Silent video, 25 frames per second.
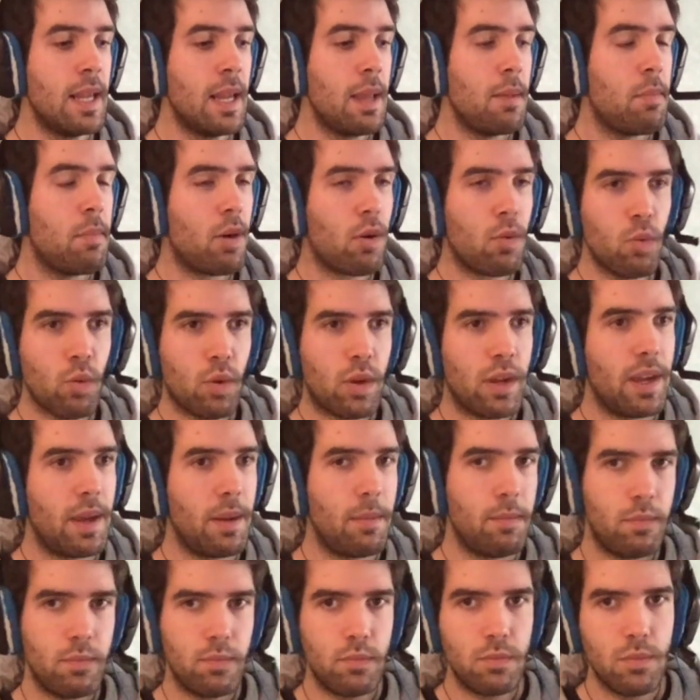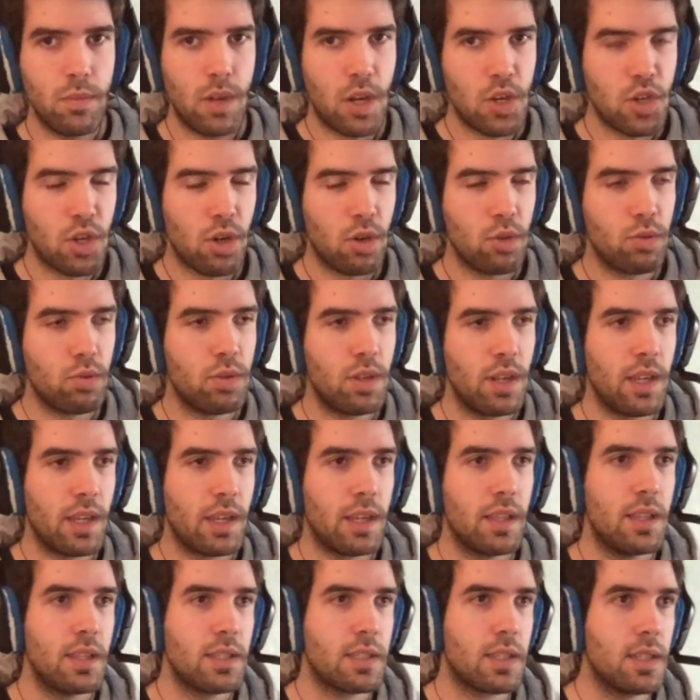però comunque lascerò tutti i link
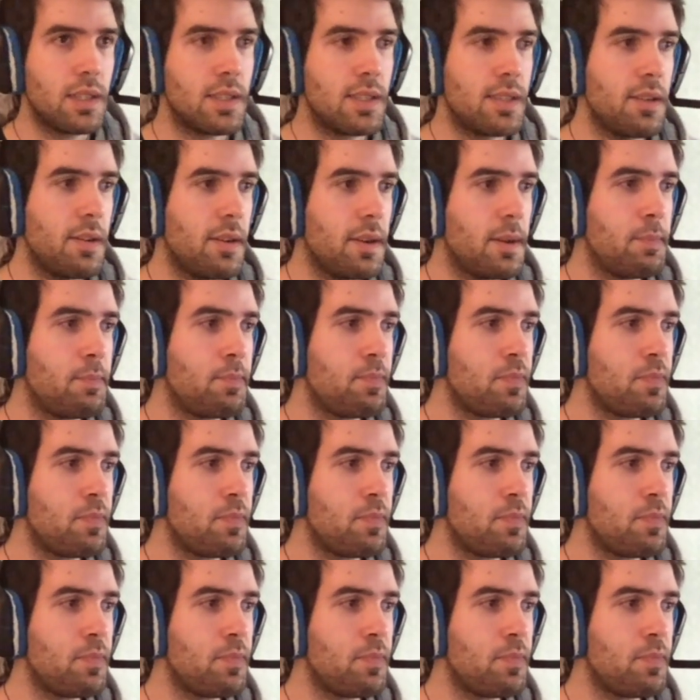in descrizione.